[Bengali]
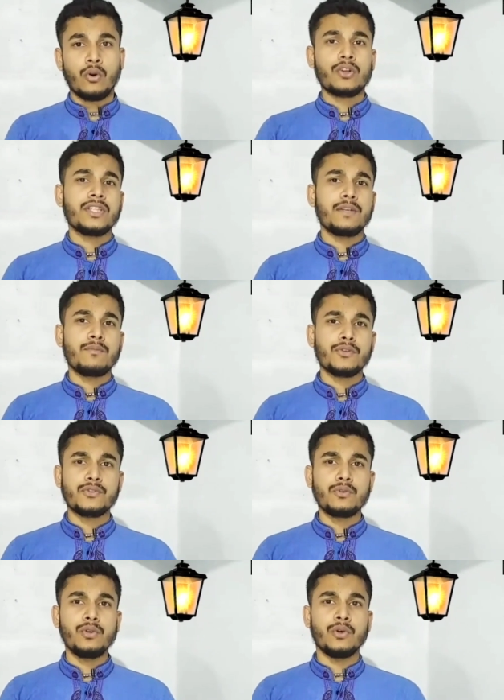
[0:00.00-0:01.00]
রক্তের
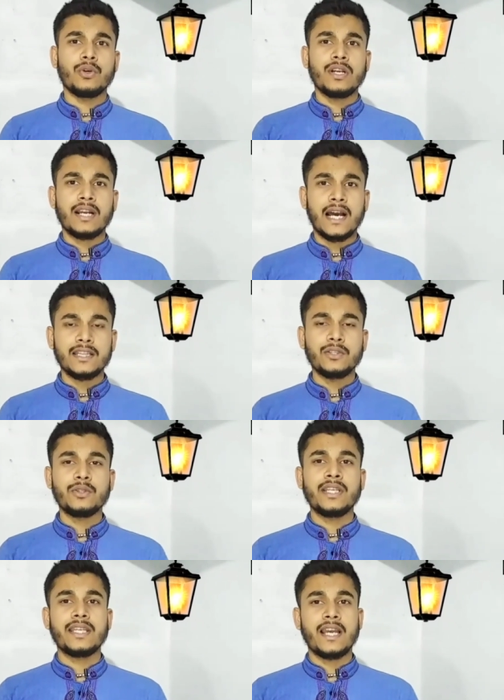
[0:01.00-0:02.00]
বস্তুগুলো খাদ্য
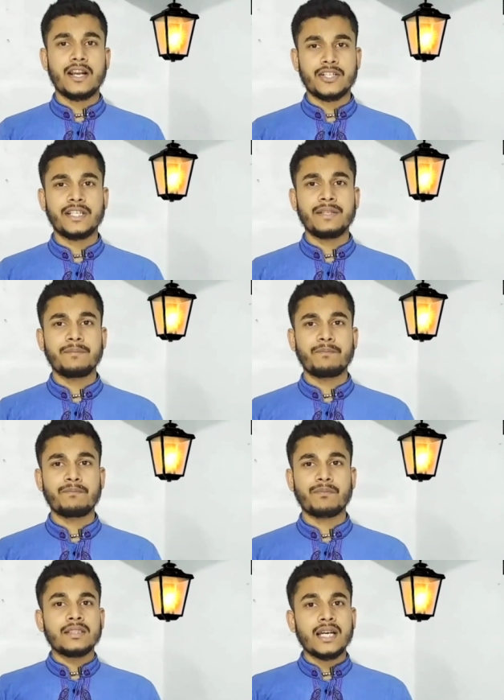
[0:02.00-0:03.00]
থেকে আসে
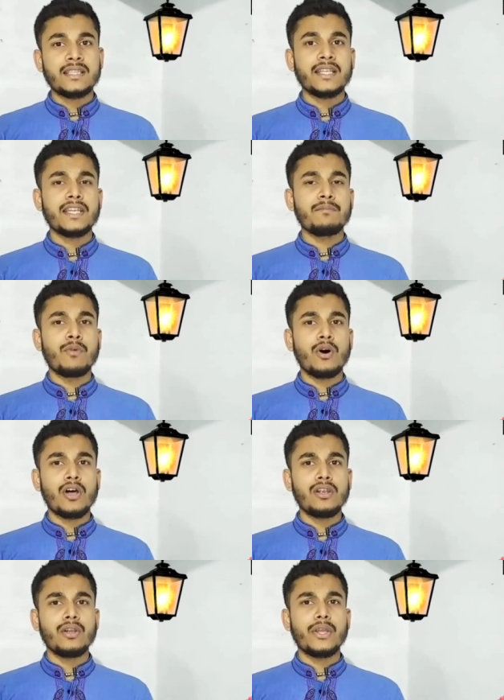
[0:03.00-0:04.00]
তা থেকে
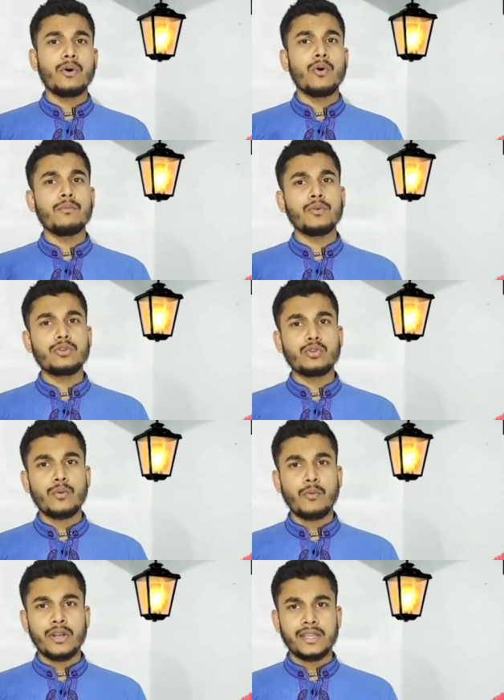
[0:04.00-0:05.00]
মল ও
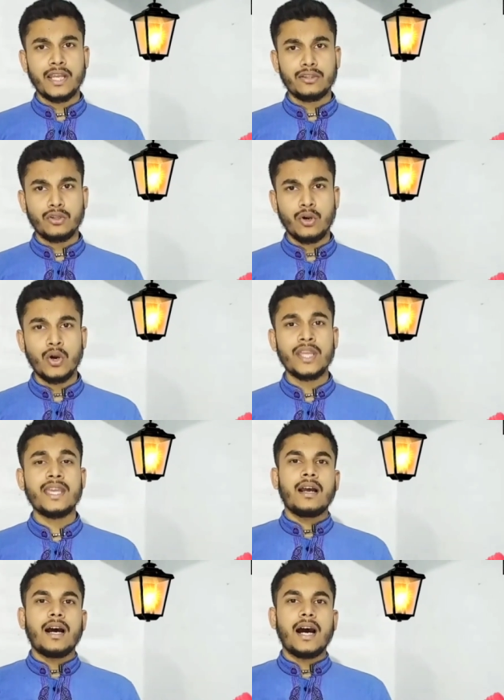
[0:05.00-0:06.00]
মূত্র পরিত্যক্ত হয়
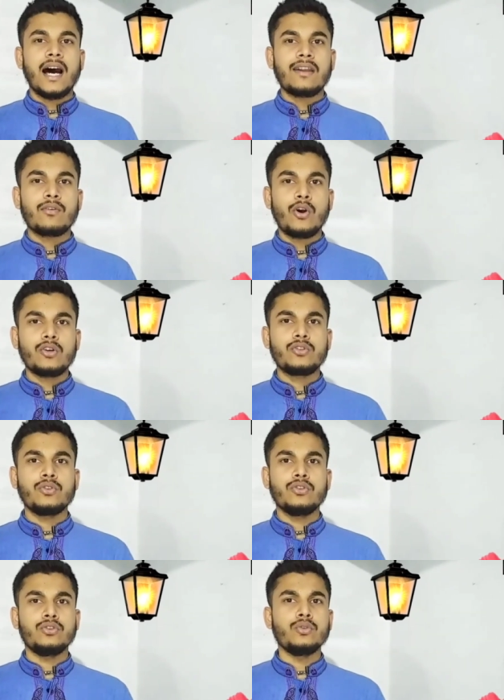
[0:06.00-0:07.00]
আর
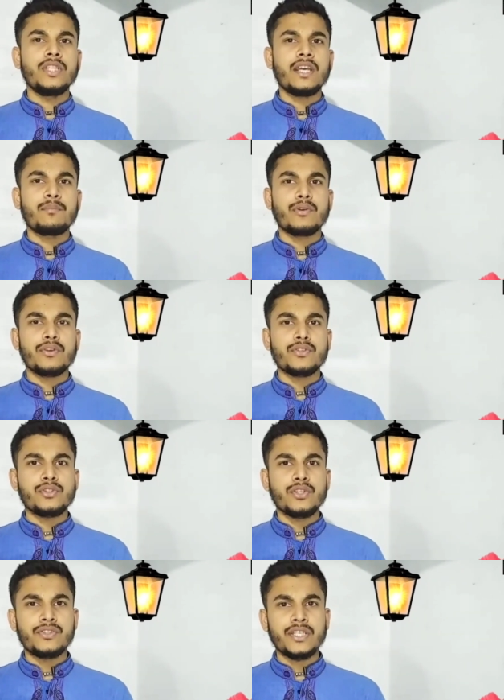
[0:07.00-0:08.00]
রক্ত দুধের
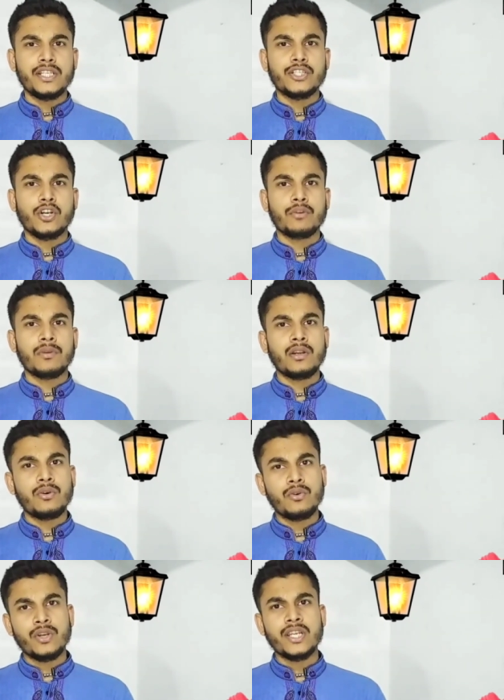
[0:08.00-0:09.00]
প্রয়োজনীয় জিনিস
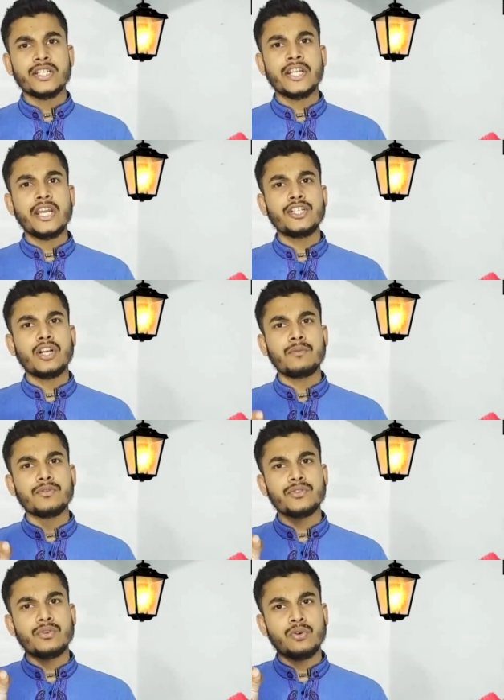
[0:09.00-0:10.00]
সরবরাহ করে সেই
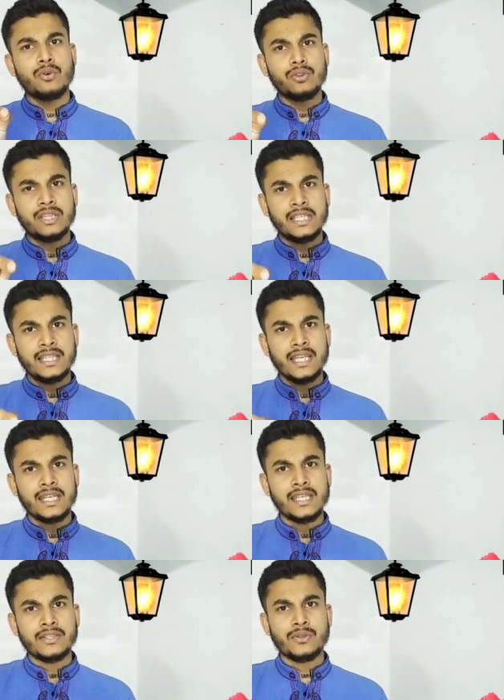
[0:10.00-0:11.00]
সমস্ত গ্রন্থিতে
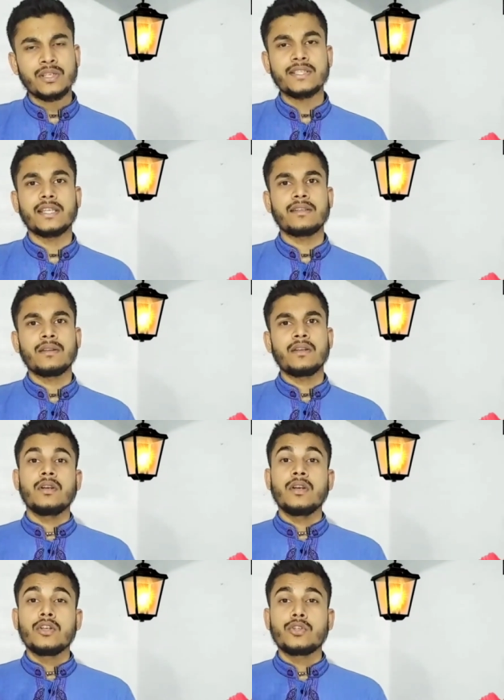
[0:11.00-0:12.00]
নিয়ে চলে যায়
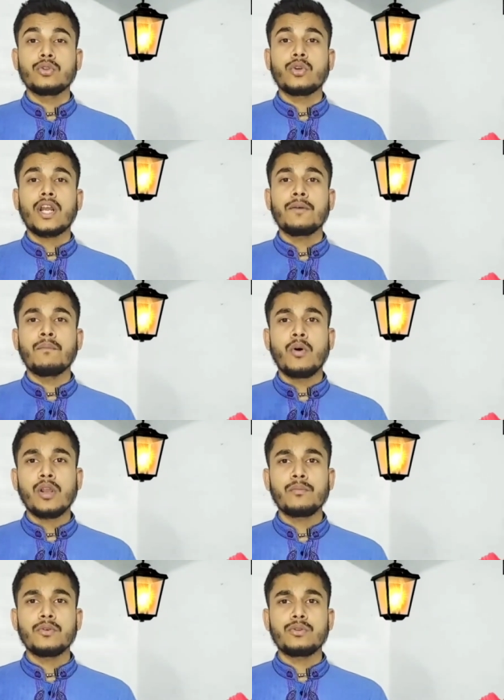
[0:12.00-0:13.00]
সুতরাং
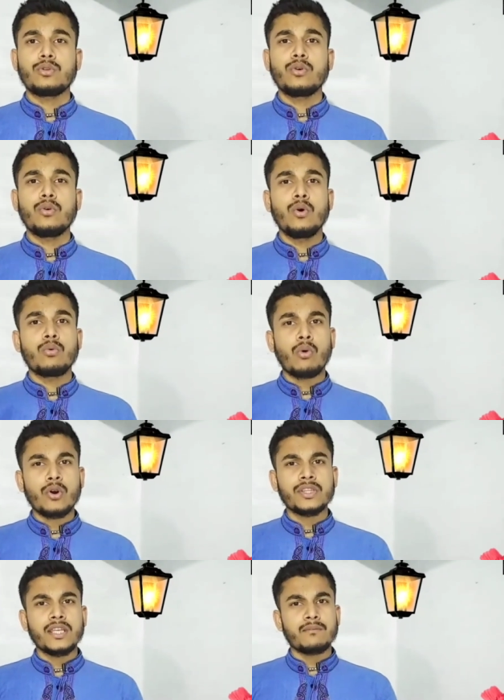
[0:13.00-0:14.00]
মলমূত্র ও
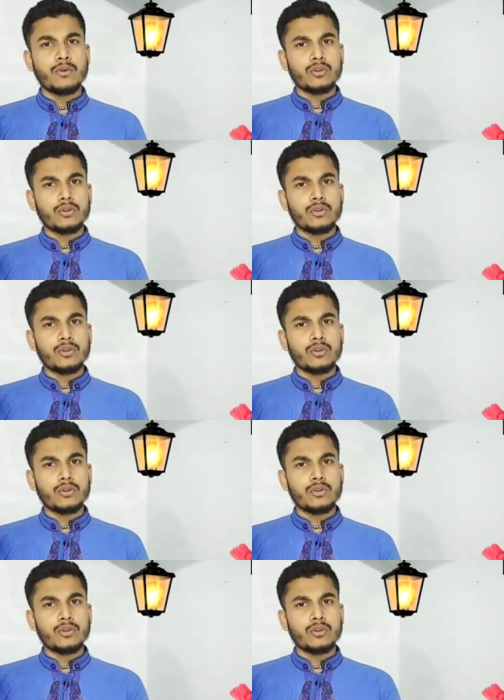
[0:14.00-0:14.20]
রক্তের